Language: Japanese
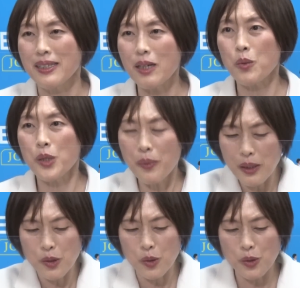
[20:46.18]
でこれはあ
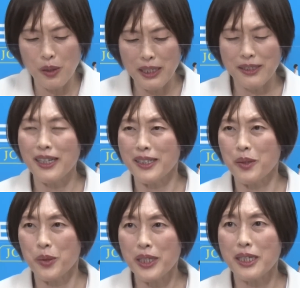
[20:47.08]
の一つの柱で
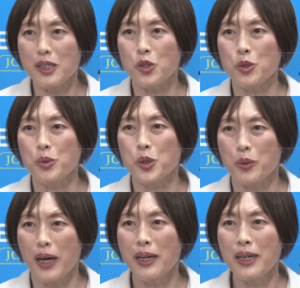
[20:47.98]
これだけで十分と
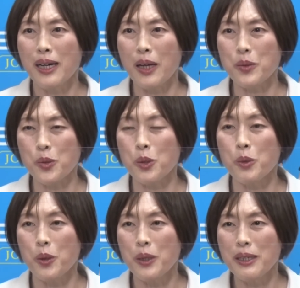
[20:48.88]
はあのとて
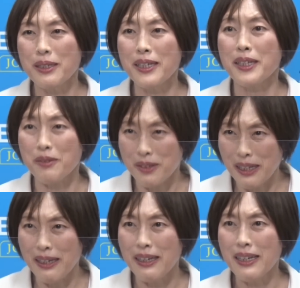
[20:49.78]
も言えなく
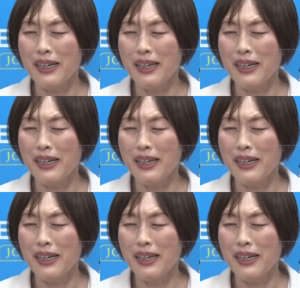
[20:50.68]
て